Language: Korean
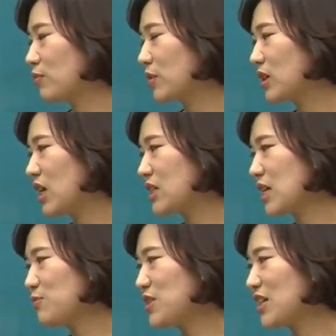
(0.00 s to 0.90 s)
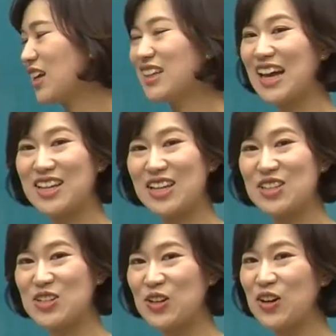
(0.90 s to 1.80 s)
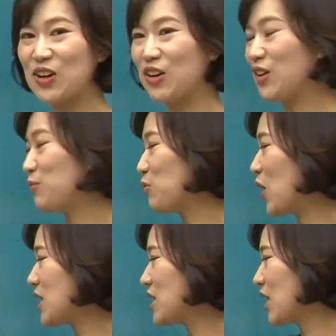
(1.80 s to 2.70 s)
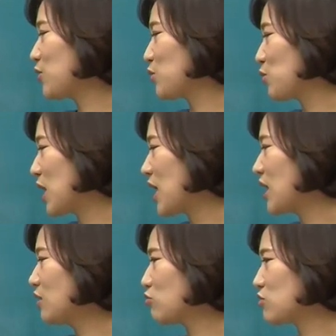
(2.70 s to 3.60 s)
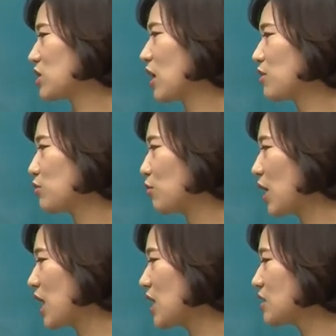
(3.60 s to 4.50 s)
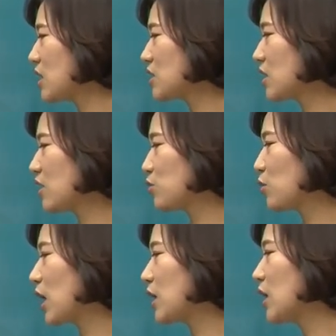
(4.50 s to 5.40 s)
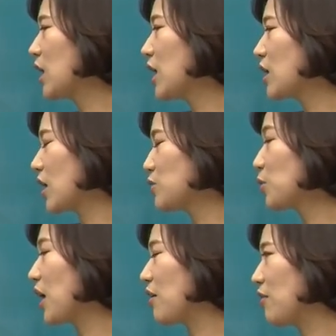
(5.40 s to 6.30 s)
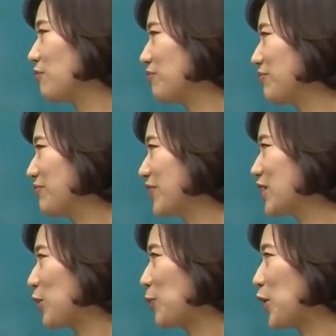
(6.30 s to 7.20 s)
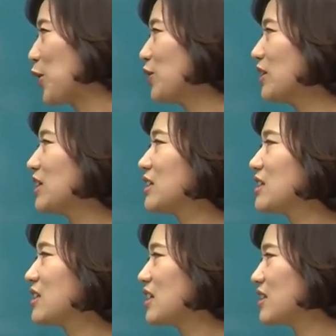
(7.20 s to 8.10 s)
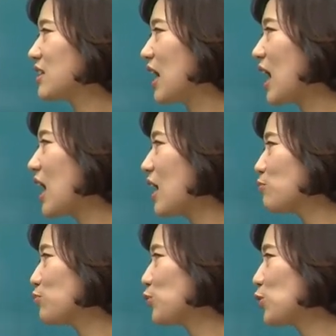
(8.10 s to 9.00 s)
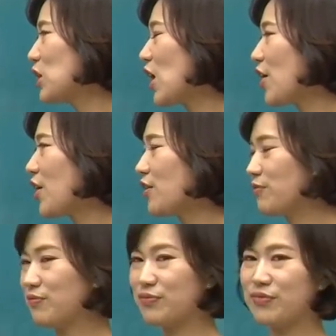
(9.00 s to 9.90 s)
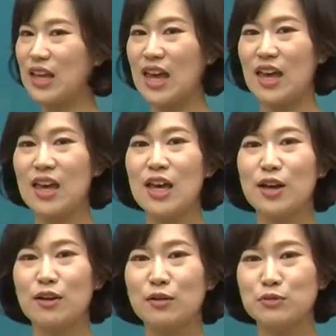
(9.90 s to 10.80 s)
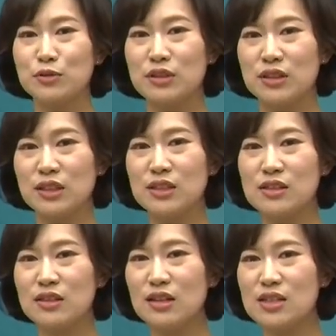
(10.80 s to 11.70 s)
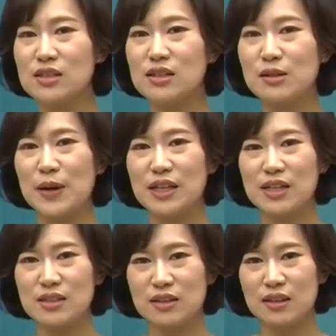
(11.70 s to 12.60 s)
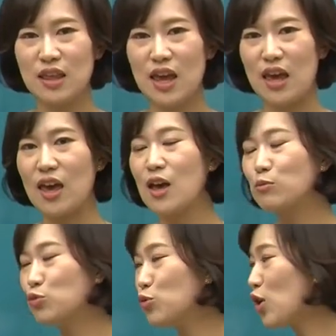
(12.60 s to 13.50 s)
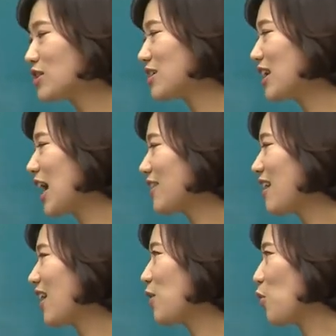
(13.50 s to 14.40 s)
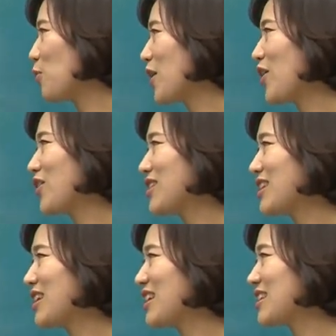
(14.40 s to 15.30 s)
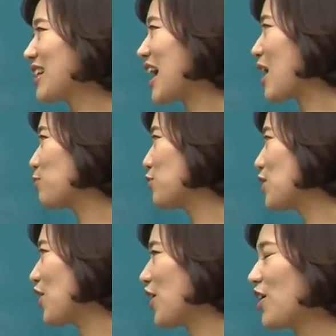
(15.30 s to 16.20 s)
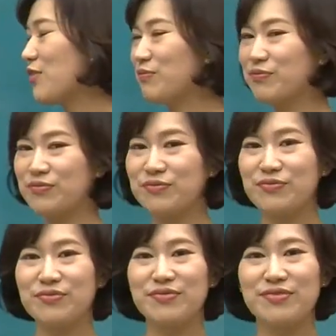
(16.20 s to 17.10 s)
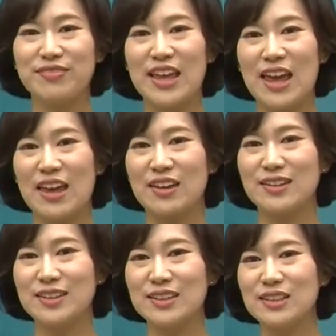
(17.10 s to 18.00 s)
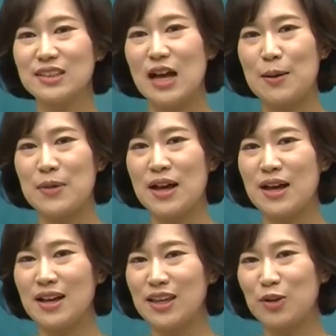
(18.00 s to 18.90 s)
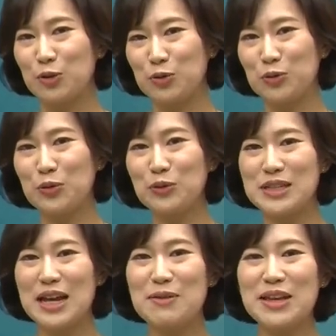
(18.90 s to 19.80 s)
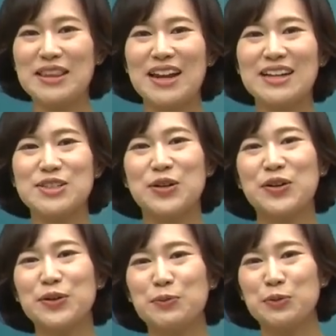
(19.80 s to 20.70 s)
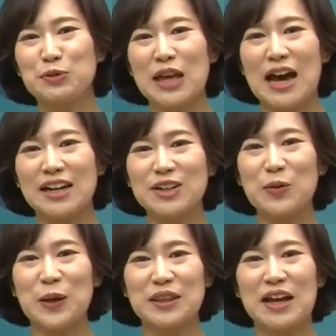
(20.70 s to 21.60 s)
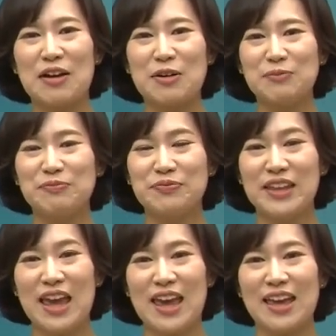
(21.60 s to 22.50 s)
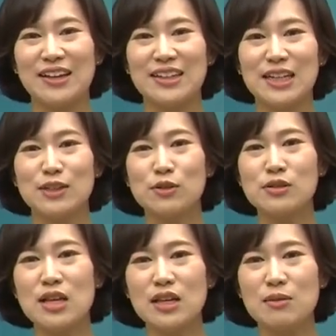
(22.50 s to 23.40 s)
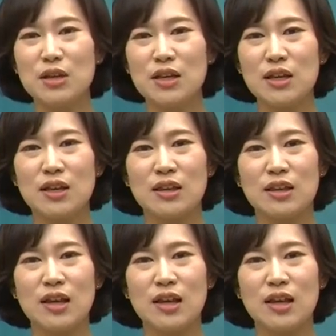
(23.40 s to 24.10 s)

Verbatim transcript: 근데 짧은 시간은 아니겠죠. 뭐 1시간 동안, 2시간 동안, 3시간 동안 계속해요. 그러면 스트레스가 풀려요. 네, 여러분들은 스트레스를 받았을 때 무엇을 하다가 보면 스트레스가 풀려요? 네, 아마 이것도 사람에 따라서 모두 다를 것 같아요. 네, 선생님은